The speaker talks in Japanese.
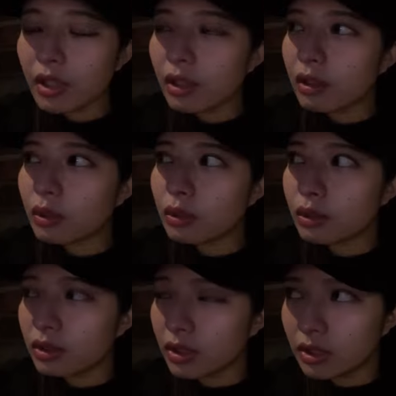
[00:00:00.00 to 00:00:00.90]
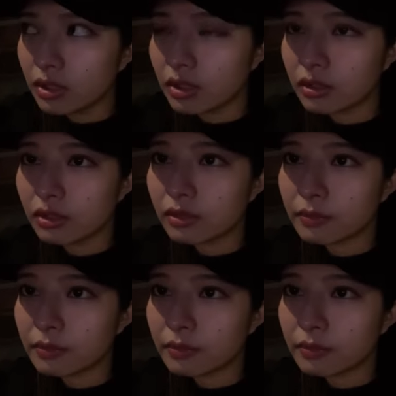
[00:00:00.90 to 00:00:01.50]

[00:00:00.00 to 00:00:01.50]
からこう何て言うんだろ